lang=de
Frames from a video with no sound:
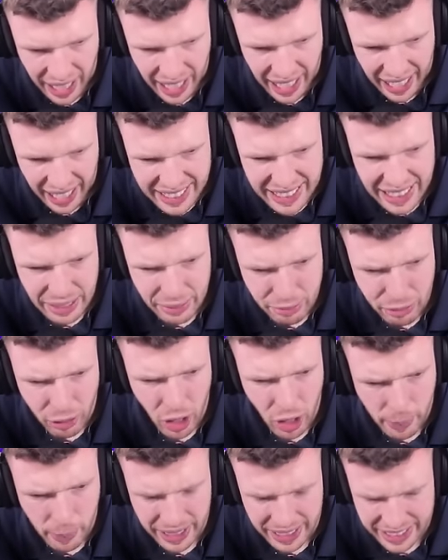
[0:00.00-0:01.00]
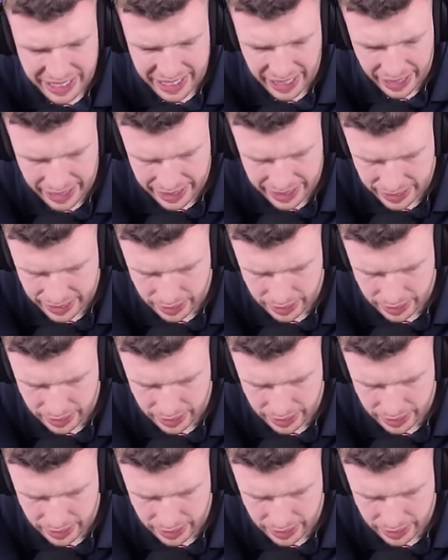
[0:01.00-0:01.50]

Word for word: Hat er den Feuerball gezeigt?